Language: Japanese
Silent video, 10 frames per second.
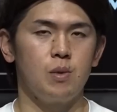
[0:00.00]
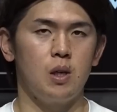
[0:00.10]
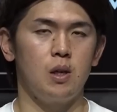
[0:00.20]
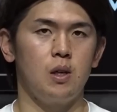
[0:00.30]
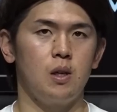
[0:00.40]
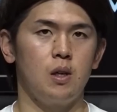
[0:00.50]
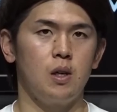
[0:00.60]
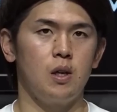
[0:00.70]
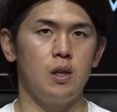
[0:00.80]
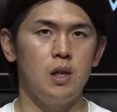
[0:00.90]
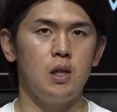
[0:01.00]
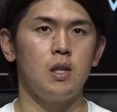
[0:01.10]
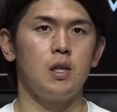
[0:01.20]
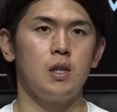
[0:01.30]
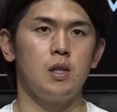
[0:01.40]
えー、い
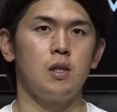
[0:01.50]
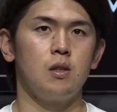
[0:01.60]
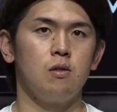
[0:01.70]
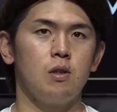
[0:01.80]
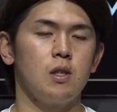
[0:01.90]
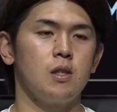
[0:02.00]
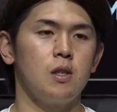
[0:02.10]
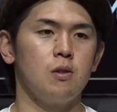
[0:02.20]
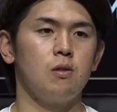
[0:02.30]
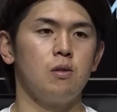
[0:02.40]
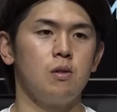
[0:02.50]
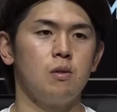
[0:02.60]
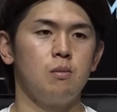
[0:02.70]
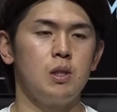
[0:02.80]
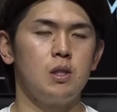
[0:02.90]
い上沢さんの
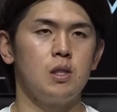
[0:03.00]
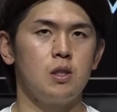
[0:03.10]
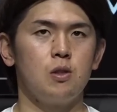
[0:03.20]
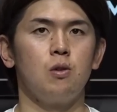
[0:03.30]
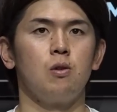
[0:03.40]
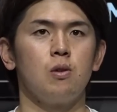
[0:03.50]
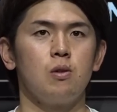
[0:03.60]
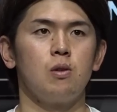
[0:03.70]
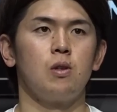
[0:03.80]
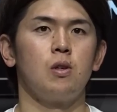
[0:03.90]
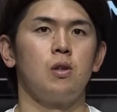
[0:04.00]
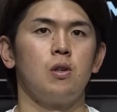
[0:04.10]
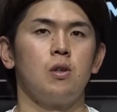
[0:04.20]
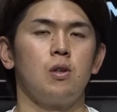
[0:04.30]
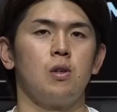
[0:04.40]
ピッチングを
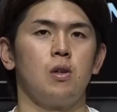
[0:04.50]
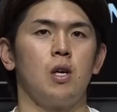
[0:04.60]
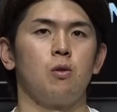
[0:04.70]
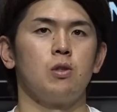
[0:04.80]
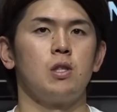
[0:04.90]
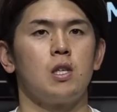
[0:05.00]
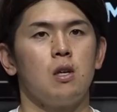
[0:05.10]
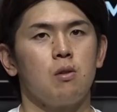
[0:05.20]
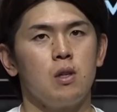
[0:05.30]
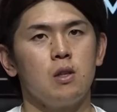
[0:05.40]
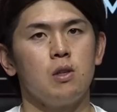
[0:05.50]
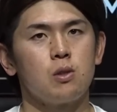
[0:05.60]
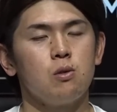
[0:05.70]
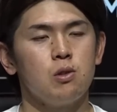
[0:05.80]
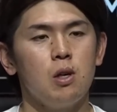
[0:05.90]
後押しできたのかなとは
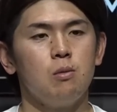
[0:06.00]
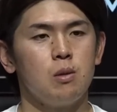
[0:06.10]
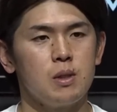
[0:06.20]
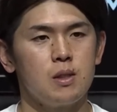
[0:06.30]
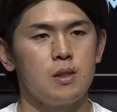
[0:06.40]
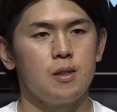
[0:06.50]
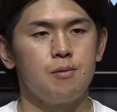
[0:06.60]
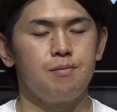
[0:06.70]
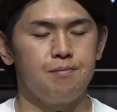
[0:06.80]
少しは思います。